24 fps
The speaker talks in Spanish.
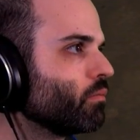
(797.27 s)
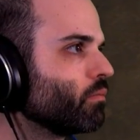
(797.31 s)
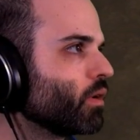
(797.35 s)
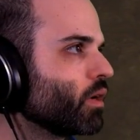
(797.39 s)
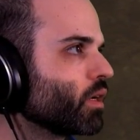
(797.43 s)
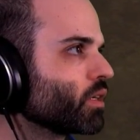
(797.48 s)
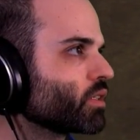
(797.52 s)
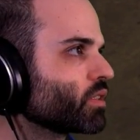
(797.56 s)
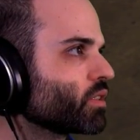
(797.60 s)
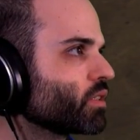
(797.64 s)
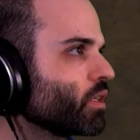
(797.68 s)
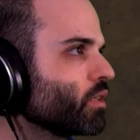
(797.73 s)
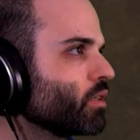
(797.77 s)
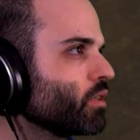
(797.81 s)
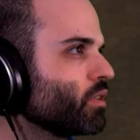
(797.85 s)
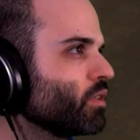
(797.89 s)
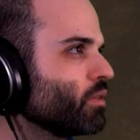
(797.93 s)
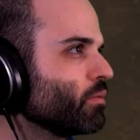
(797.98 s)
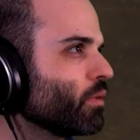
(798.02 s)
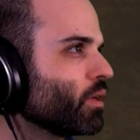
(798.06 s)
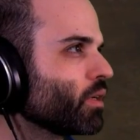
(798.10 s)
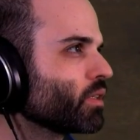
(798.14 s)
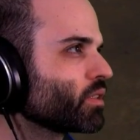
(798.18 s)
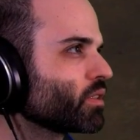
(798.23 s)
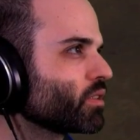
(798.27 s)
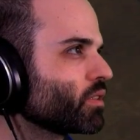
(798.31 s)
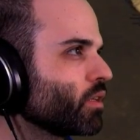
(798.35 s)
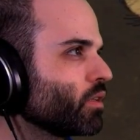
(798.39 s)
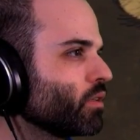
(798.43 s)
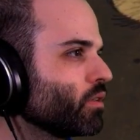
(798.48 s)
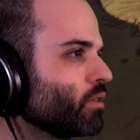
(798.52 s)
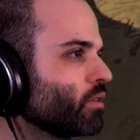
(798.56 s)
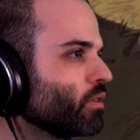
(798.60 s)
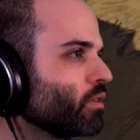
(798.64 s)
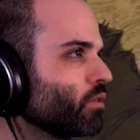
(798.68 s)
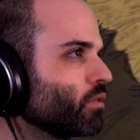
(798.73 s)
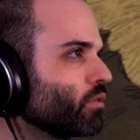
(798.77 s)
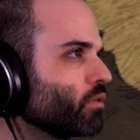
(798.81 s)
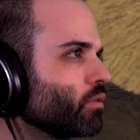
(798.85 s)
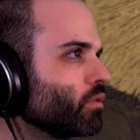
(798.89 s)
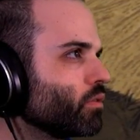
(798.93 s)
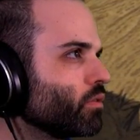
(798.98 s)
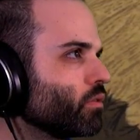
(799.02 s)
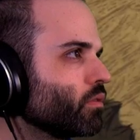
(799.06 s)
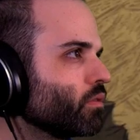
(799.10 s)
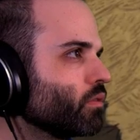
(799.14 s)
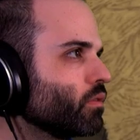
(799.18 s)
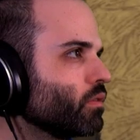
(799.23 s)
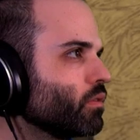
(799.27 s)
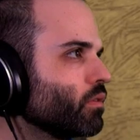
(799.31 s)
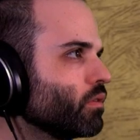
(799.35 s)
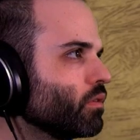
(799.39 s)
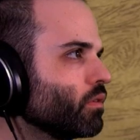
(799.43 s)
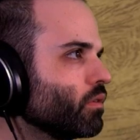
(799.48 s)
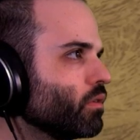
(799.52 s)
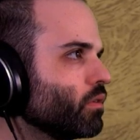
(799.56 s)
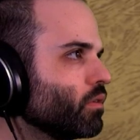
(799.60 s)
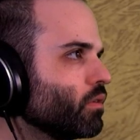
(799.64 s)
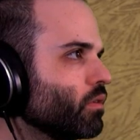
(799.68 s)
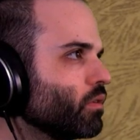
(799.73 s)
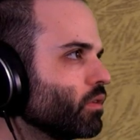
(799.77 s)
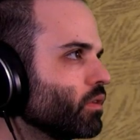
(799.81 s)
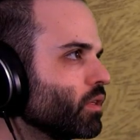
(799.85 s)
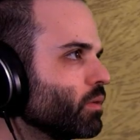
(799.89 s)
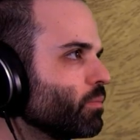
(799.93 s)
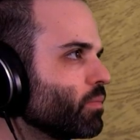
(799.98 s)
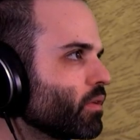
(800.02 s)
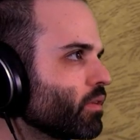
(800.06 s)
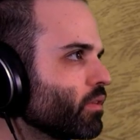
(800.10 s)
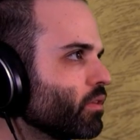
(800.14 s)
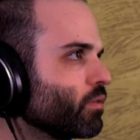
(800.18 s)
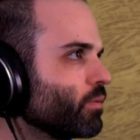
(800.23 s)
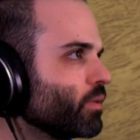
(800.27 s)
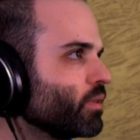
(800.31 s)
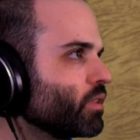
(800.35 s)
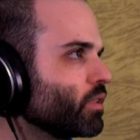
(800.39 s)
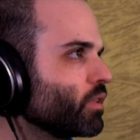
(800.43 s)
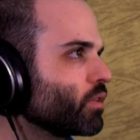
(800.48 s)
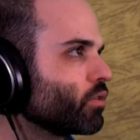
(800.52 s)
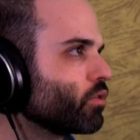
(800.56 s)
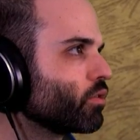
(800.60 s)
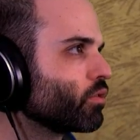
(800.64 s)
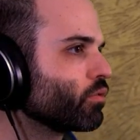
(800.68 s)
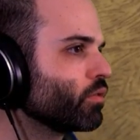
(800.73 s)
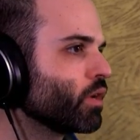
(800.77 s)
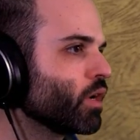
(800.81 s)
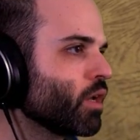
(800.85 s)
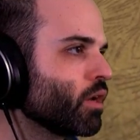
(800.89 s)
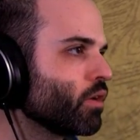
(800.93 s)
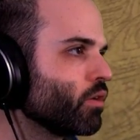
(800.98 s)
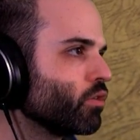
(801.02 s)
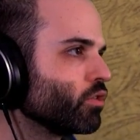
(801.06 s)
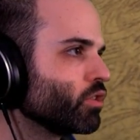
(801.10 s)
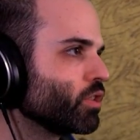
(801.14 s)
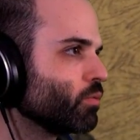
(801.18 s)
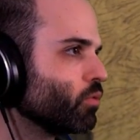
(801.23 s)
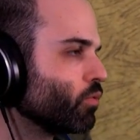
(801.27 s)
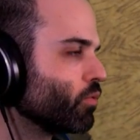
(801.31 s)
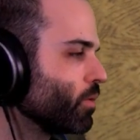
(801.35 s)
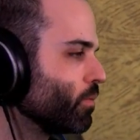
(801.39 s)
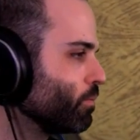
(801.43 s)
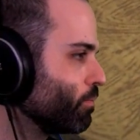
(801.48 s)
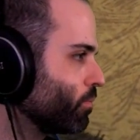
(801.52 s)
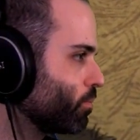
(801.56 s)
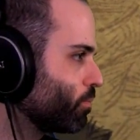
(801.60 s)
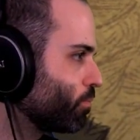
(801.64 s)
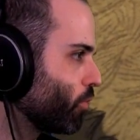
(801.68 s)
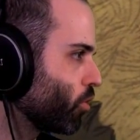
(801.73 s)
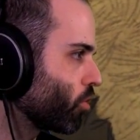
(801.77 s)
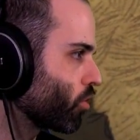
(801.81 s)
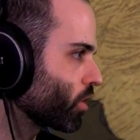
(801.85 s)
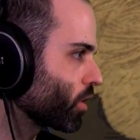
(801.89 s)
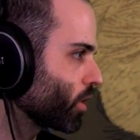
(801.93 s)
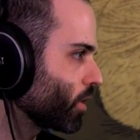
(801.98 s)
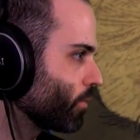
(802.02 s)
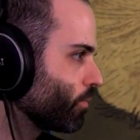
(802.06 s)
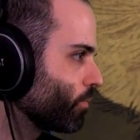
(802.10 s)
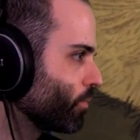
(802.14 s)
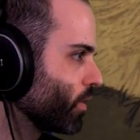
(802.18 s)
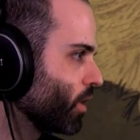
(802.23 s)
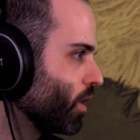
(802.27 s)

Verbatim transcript: Bastante, bastante oro. He perdido 20 de cordura. No se movió por qué.